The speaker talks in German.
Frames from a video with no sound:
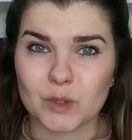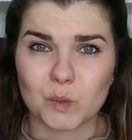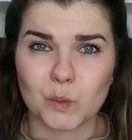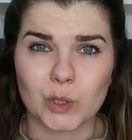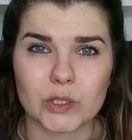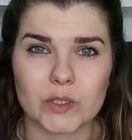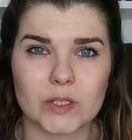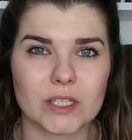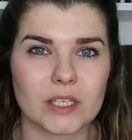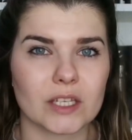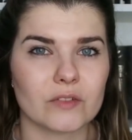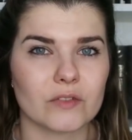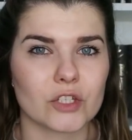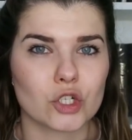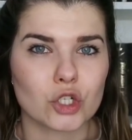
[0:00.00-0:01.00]
bis plötzlich
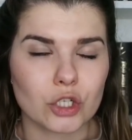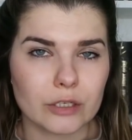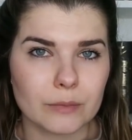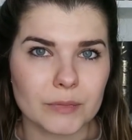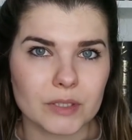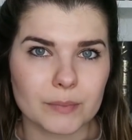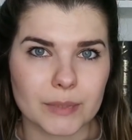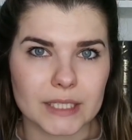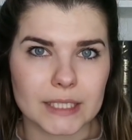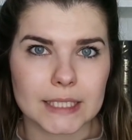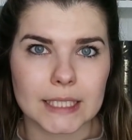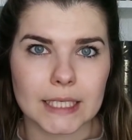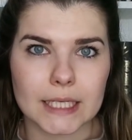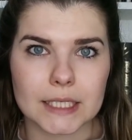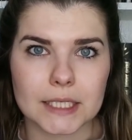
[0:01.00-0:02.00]
etwas Schlimmes
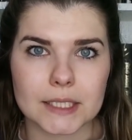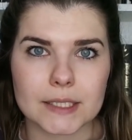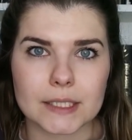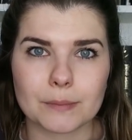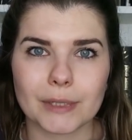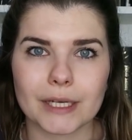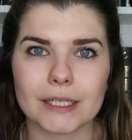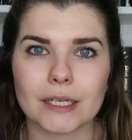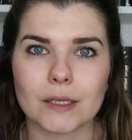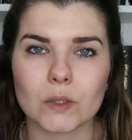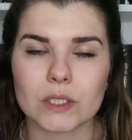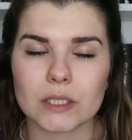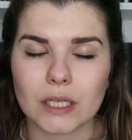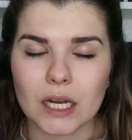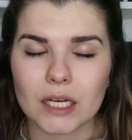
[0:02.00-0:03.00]
passiert, das die beiden
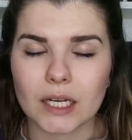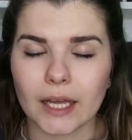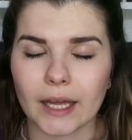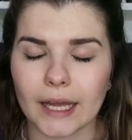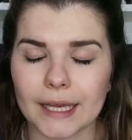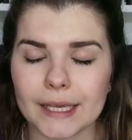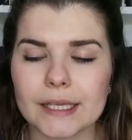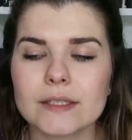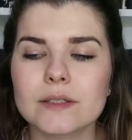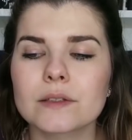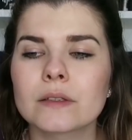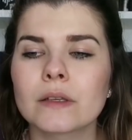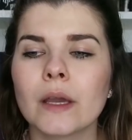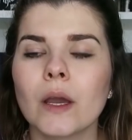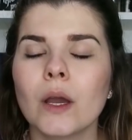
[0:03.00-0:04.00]

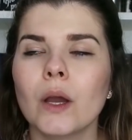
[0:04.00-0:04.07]
auseinanderreißt.